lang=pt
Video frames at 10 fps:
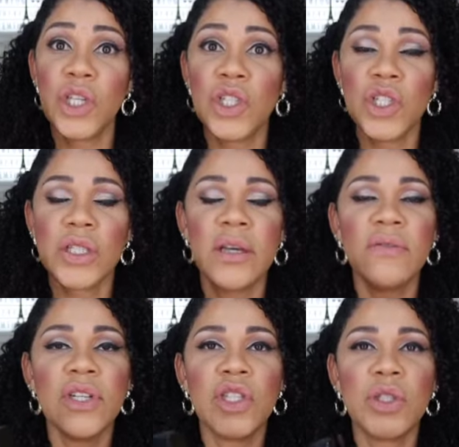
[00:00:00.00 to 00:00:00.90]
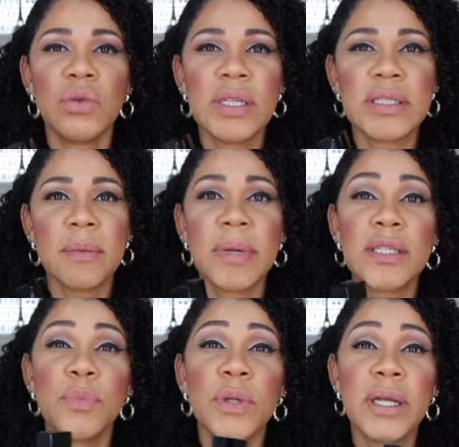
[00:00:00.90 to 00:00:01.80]
E, gente, tá investindo nessa
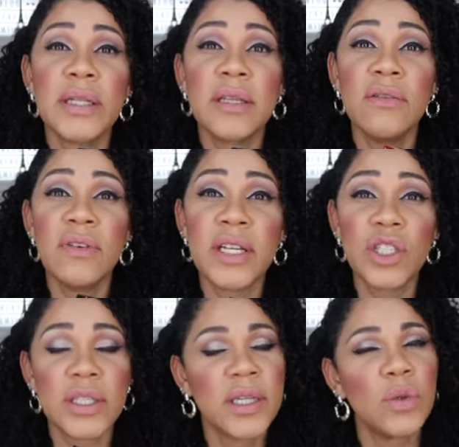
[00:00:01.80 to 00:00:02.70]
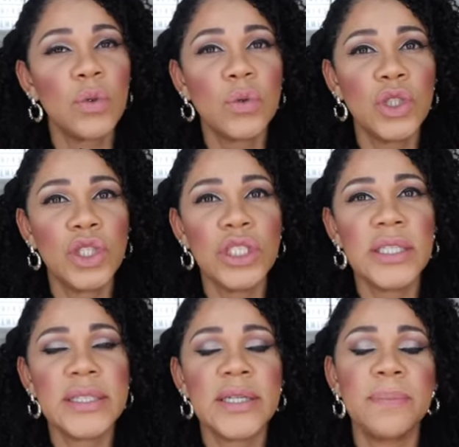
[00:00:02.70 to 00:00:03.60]
base porque ela tem várias
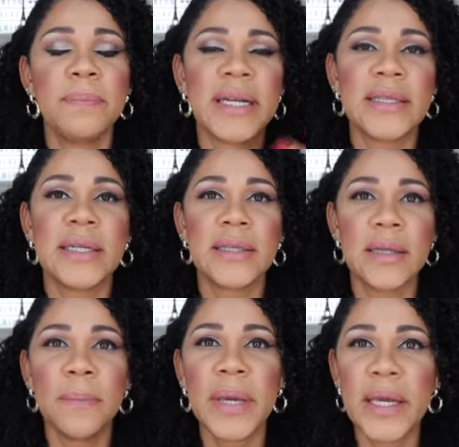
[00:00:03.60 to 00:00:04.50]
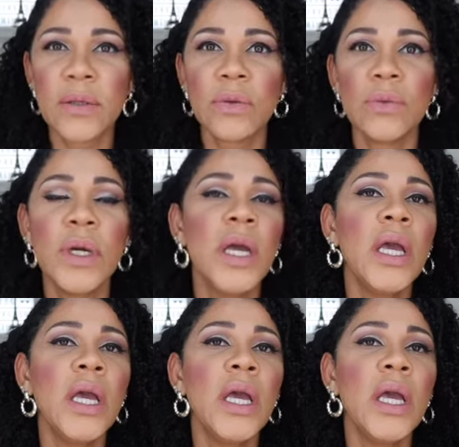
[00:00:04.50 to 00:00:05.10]
tecnologias, né, para tratamento.